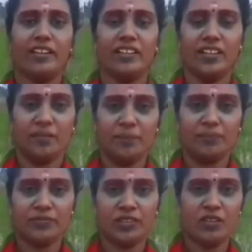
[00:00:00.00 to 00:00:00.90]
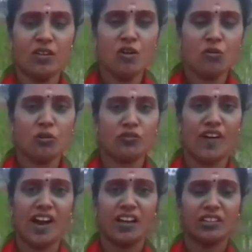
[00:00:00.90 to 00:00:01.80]
அதே மாதிரி வந்து
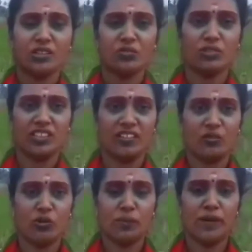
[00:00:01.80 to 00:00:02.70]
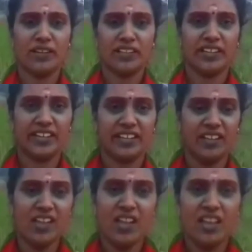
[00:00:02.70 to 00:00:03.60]
நாய் வந்து வாக்கிங் வந்து கூட்டிகிட்டு
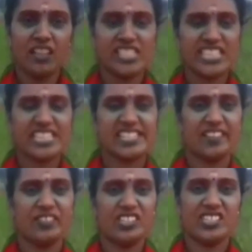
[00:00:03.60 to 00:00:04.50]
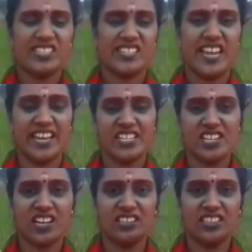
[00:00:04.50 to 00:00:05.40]
போங்க நல்லா
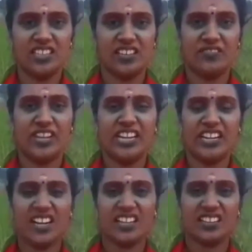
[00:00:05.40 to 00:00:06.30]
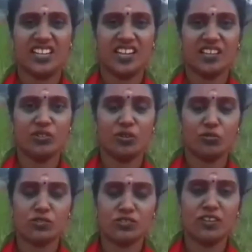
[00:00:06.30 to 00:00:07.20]
வாக் கூட்டிகிட்டு போங்க மார்னிங் கூட்டிகிட்டு
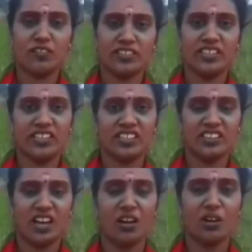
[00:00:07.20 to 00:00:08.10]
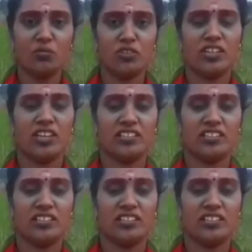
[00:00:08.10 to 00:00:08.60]
போங்க இல்லாட்டி ஈவினிங் கூட்டிகிட்டு போங்க